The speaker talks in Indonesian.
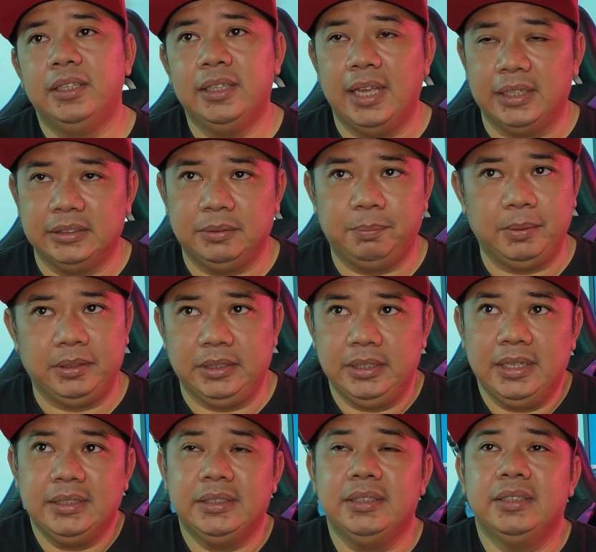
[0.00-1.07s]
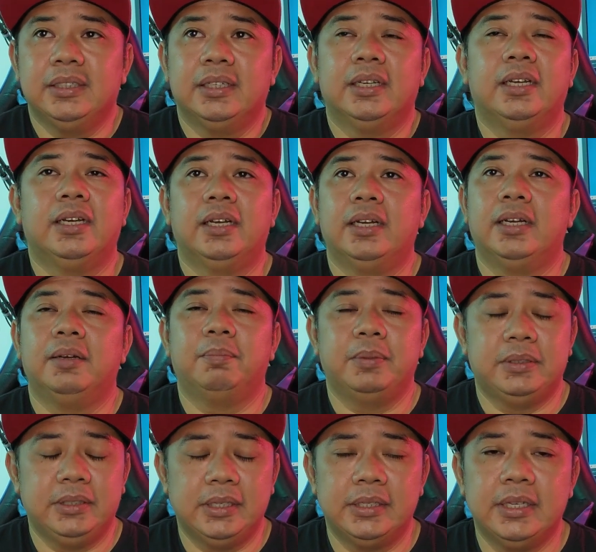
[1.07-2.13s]
ya sepertinya sih uh,
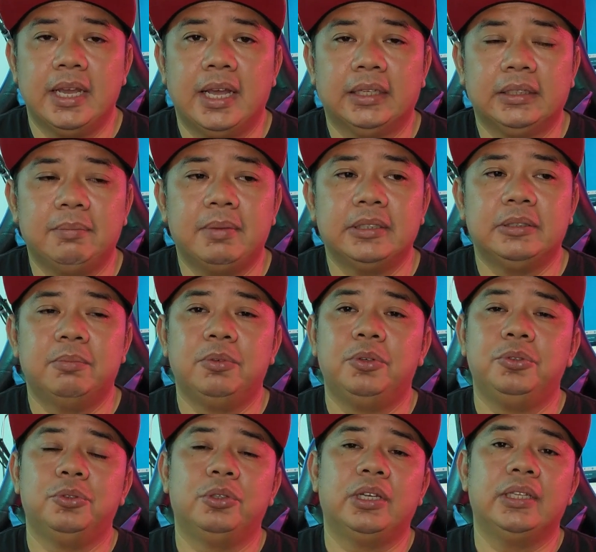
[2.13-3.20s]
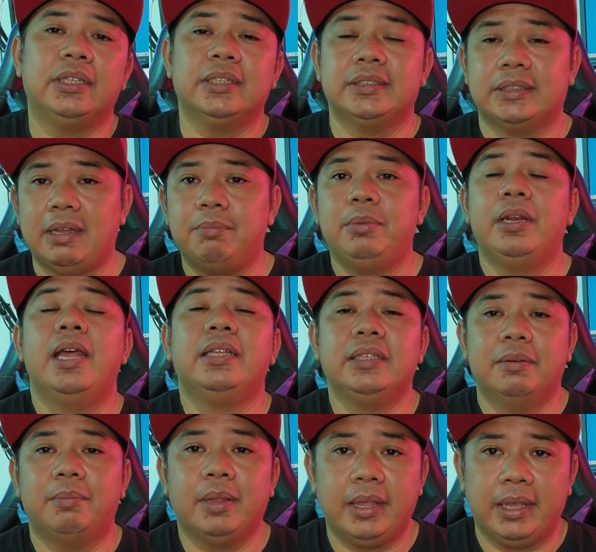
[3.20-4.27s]
Persija Jakarta masih menunjukkan
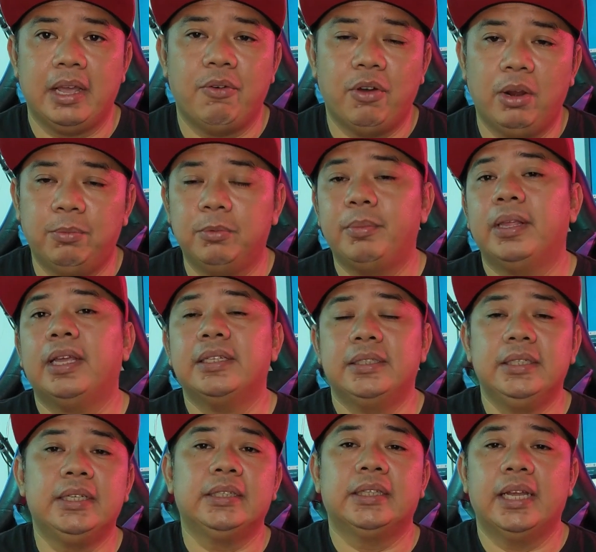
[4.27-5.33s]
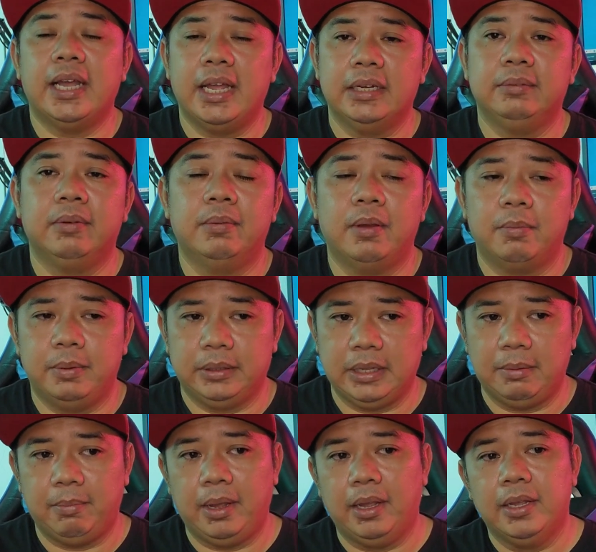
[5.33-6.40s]
kestabilannya mereka walaupun mereka sedikit lengah di babak
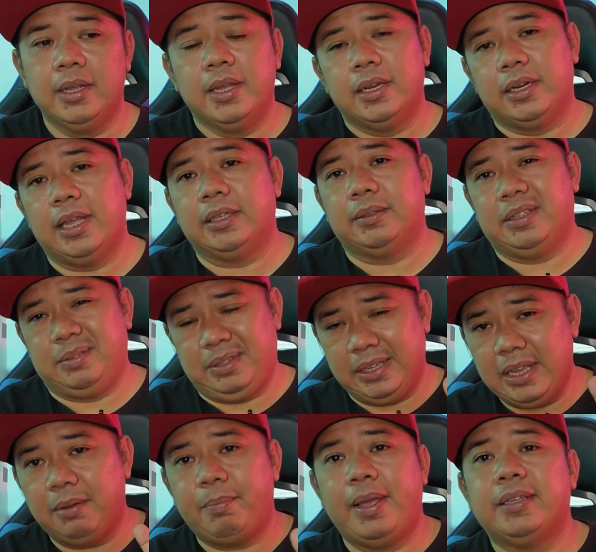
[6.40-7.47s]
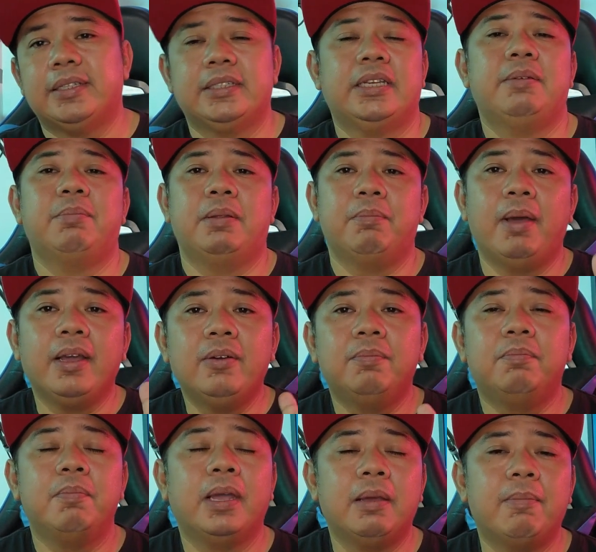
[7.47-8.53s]
pertama nah tinggal PSS Sleman
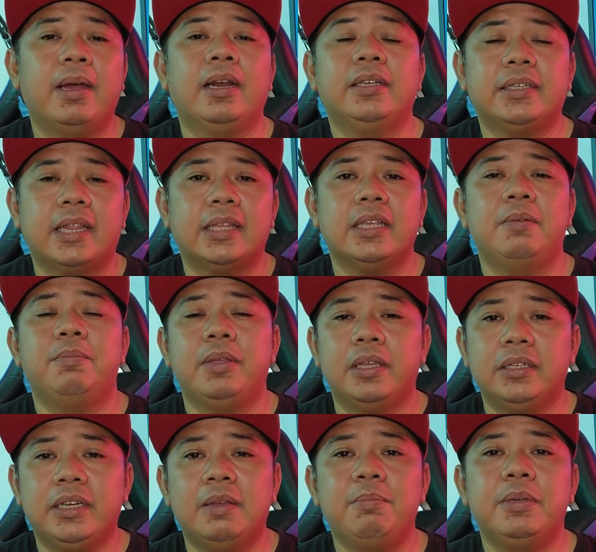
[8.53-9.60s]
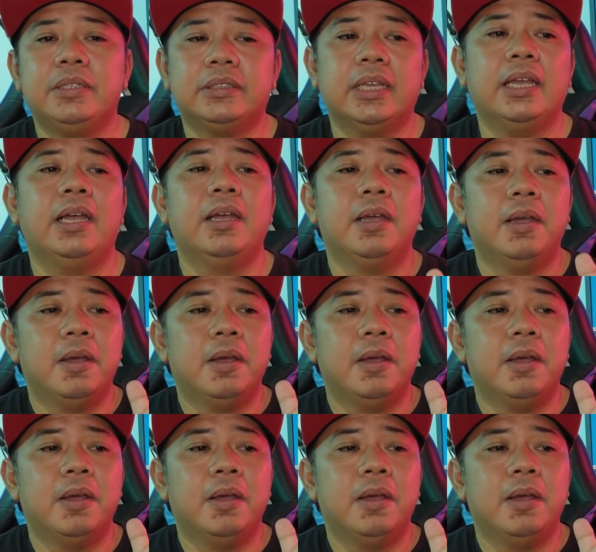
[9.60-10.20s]
bagaimana caranya biar dia bisa